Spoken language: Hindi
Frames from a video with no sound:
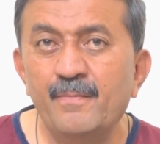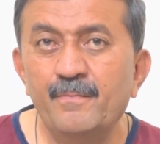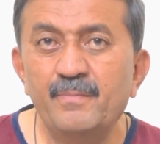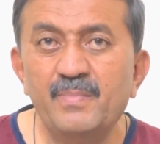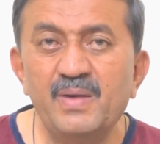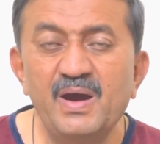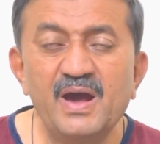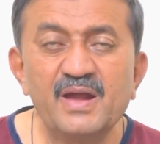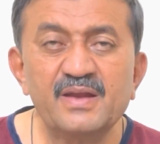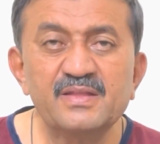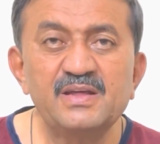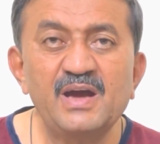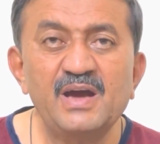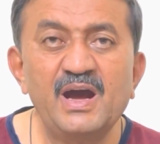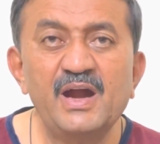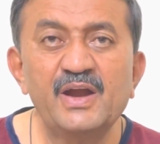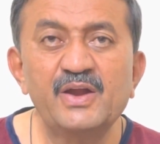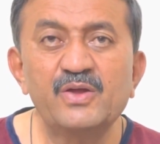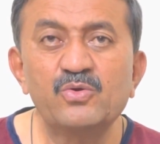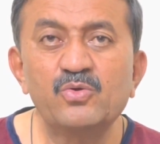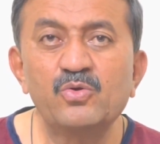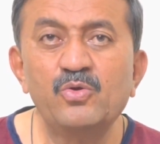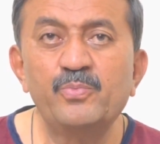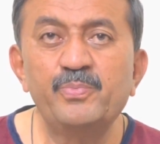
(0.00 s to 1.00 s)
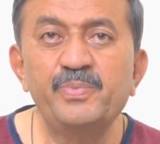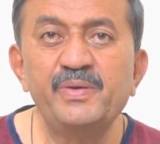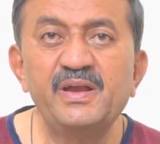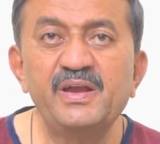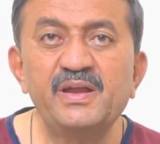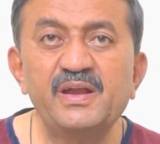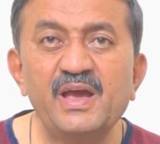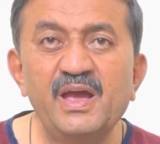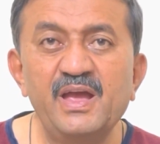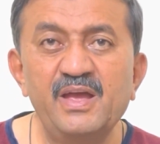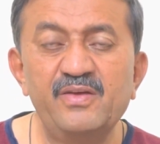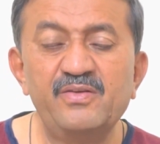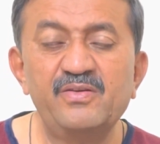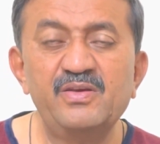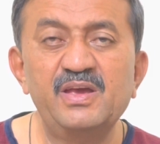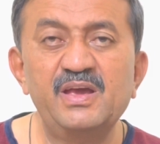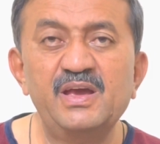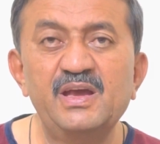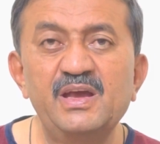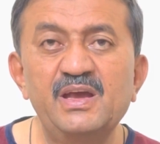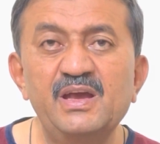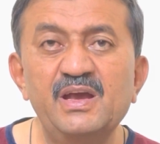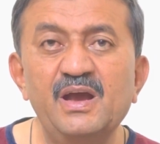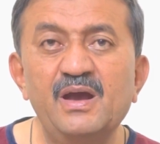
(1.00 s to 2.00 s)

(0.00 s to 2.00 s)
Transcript: मार धाड़ रो पीट है ये